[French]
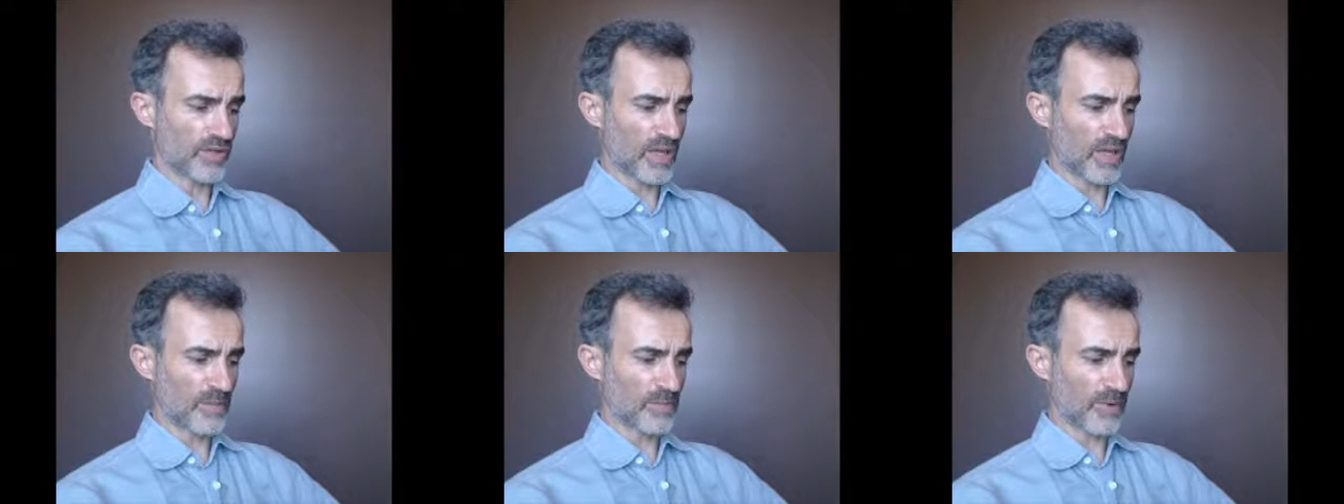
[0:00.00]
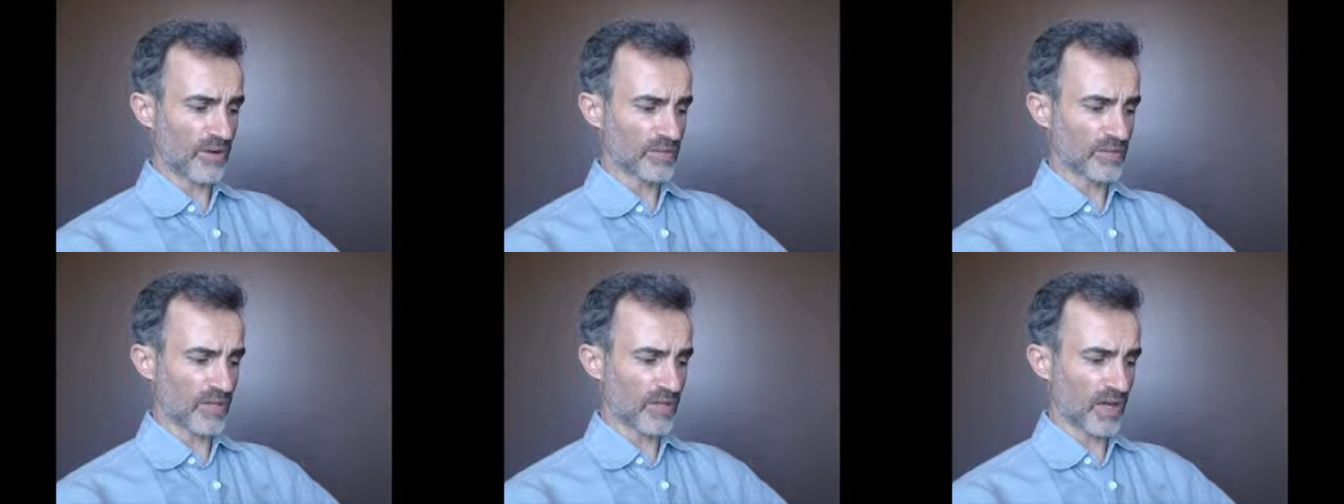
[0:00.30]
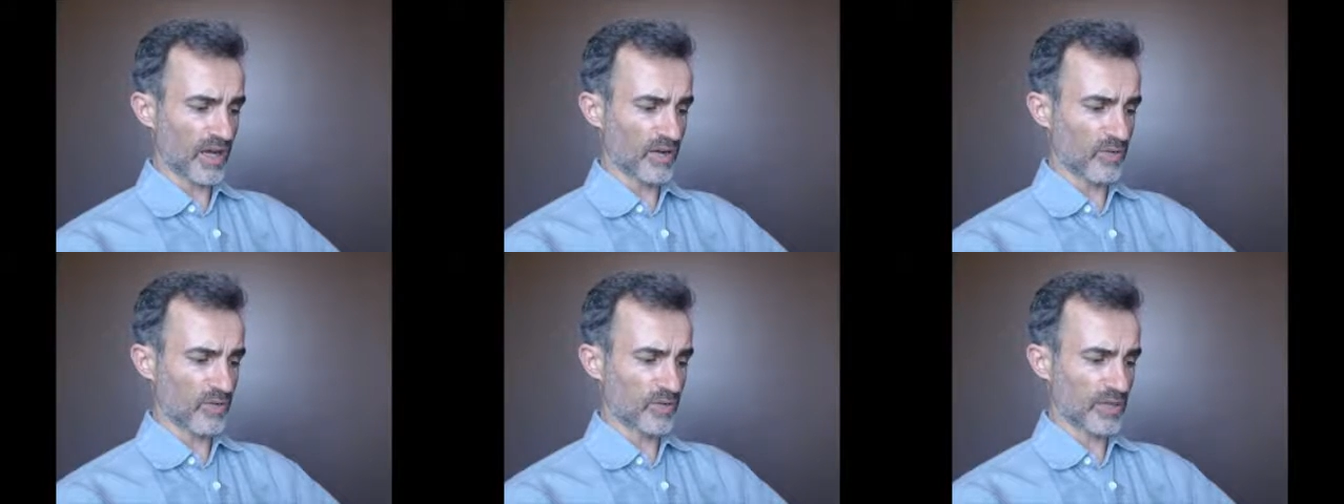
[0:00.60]

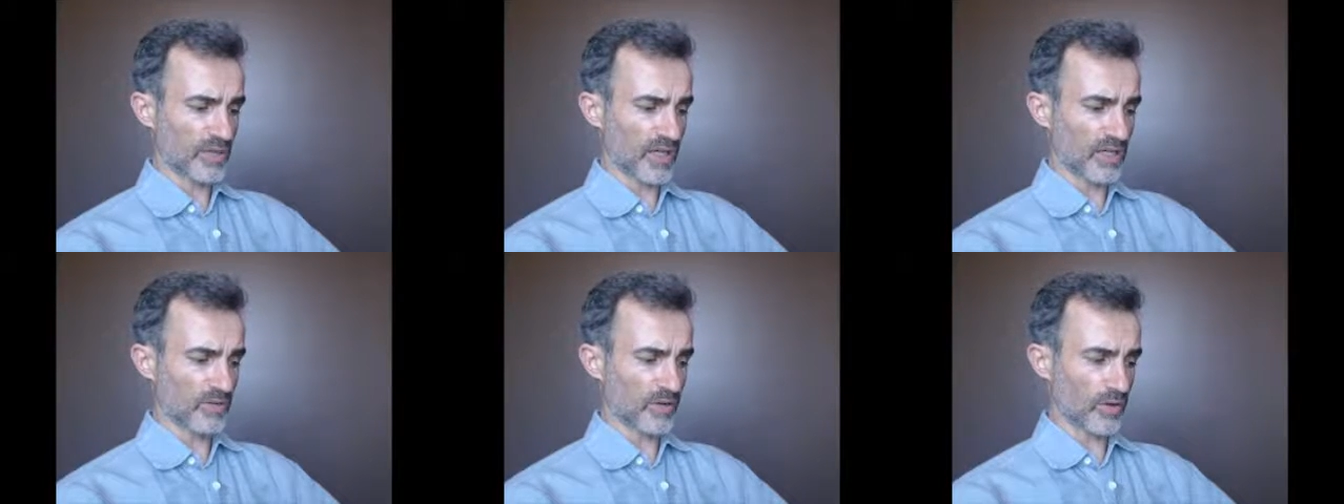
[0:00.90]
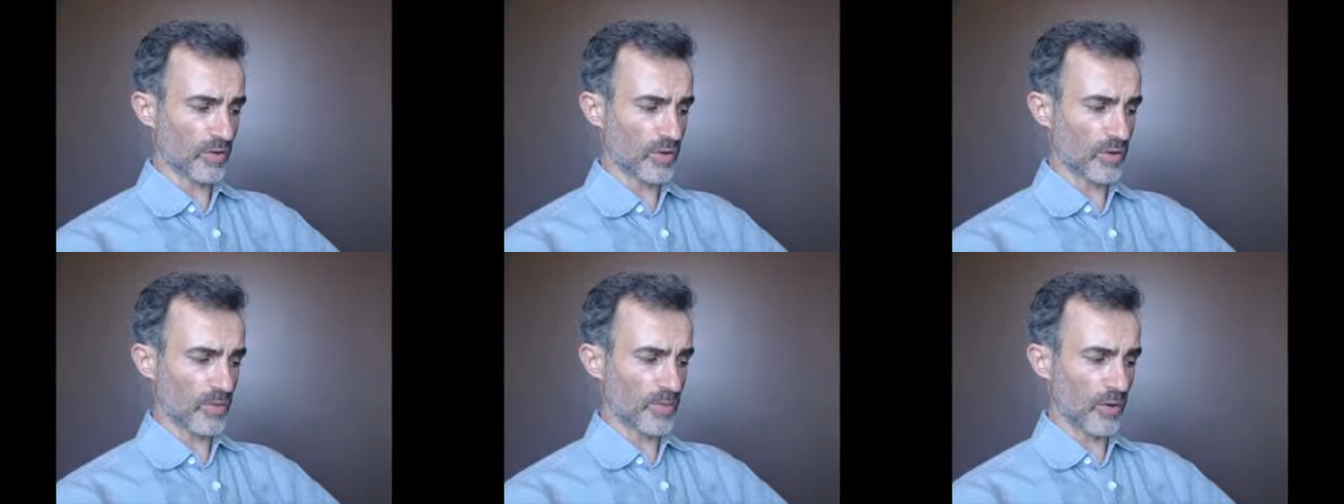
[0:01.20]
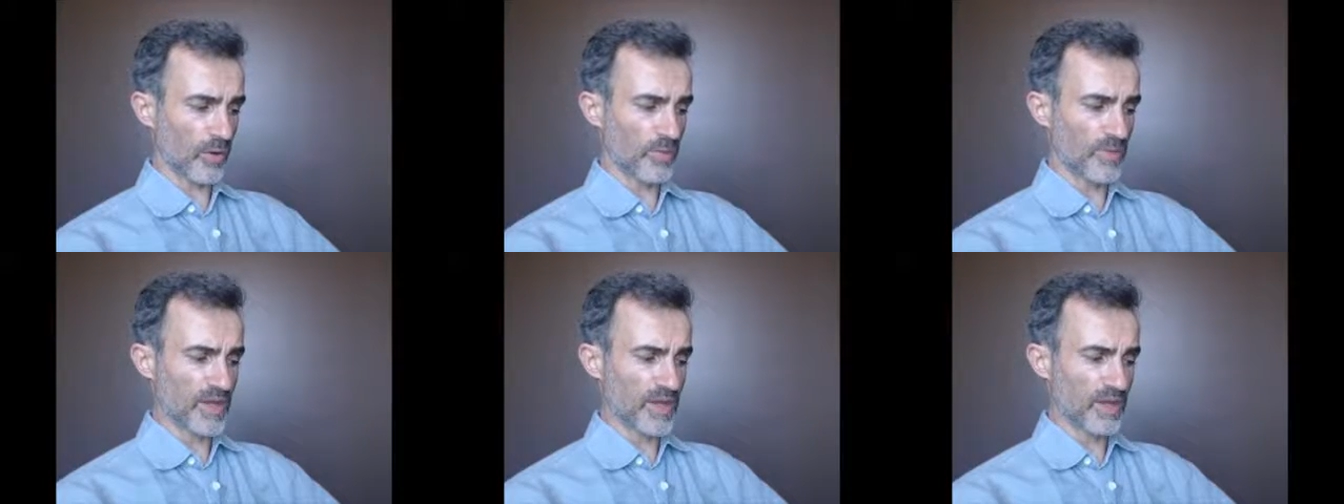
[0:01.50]
d'apprendre à connaître le
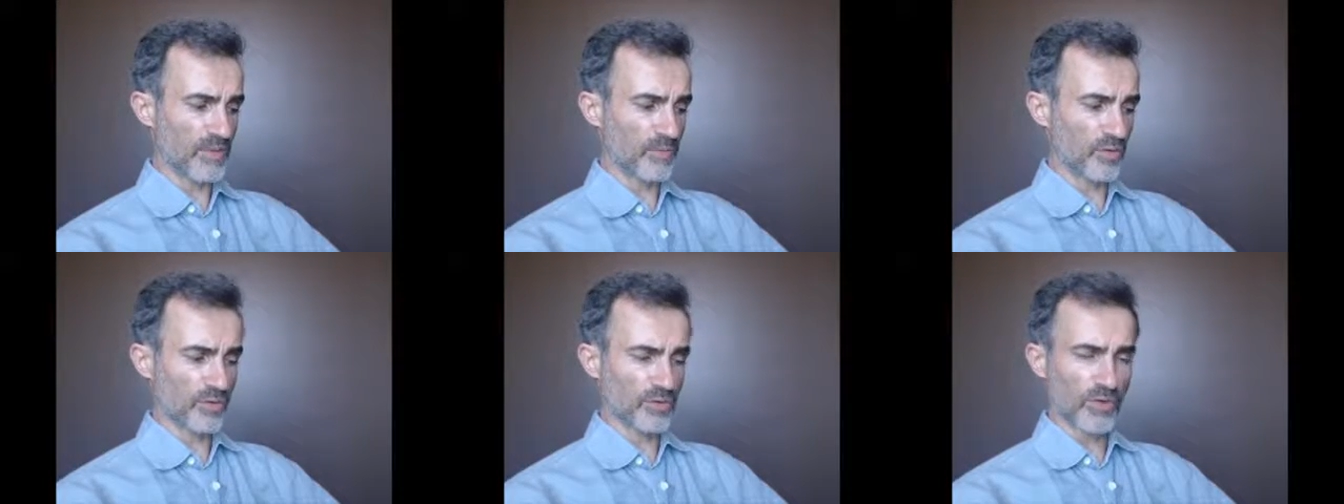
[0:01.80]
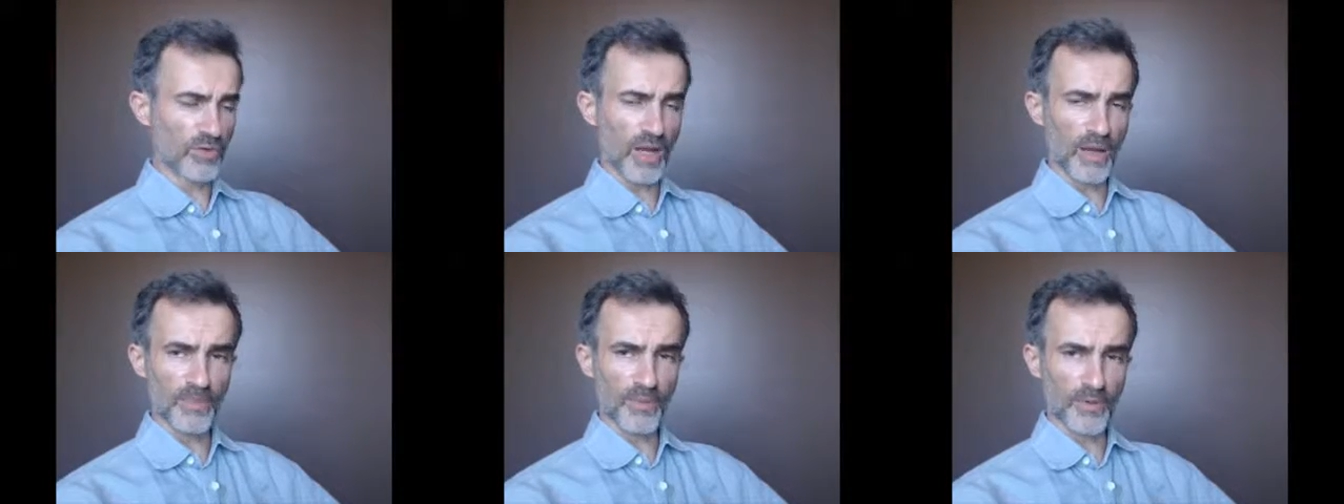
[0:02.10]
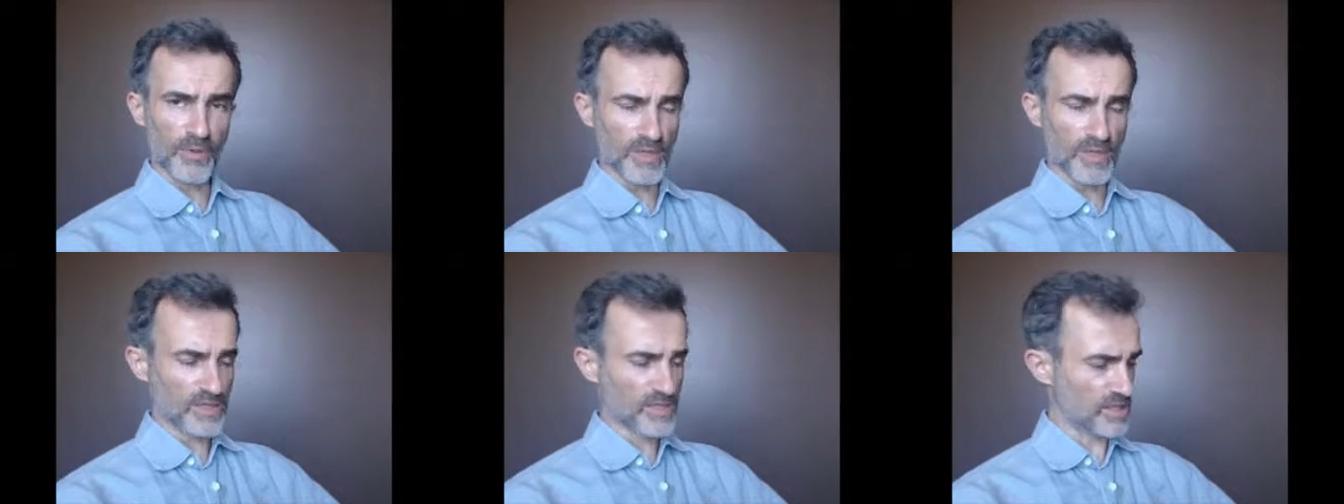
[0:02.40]
premier mot de la
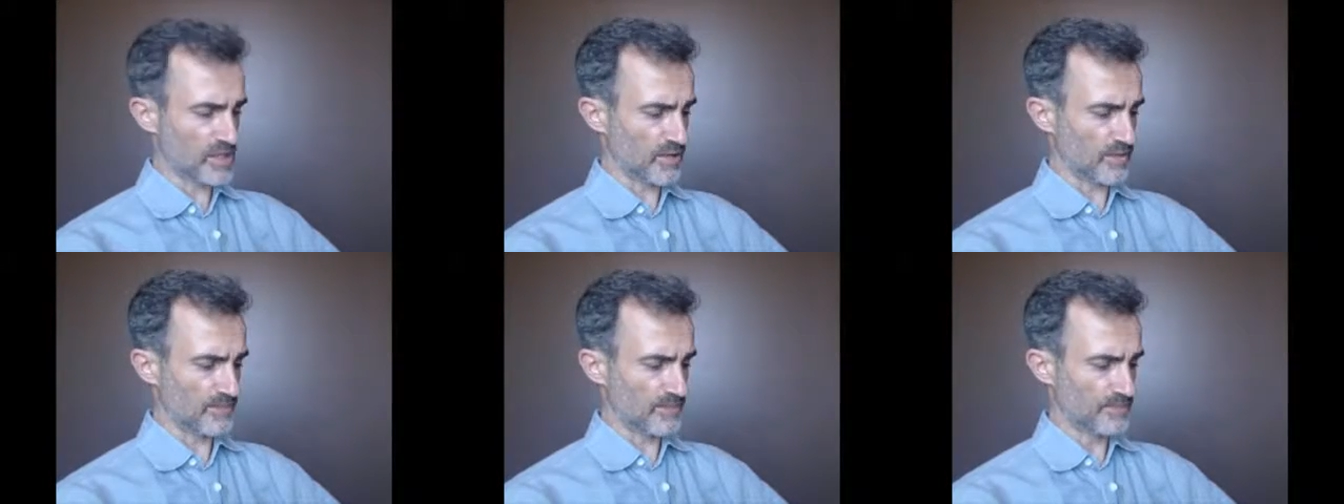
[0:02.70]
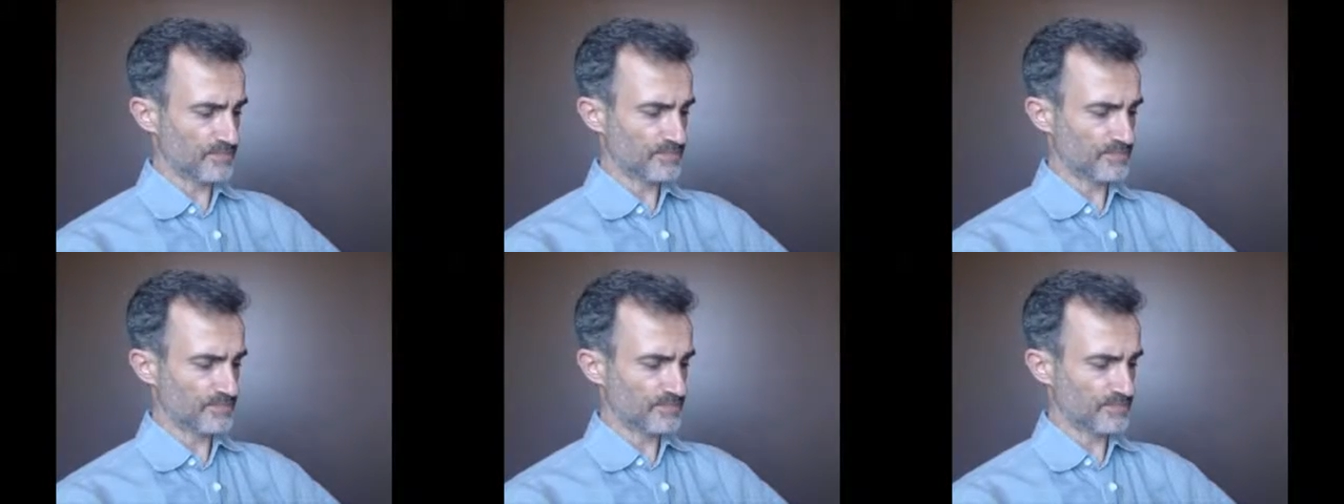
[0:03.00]
poésie.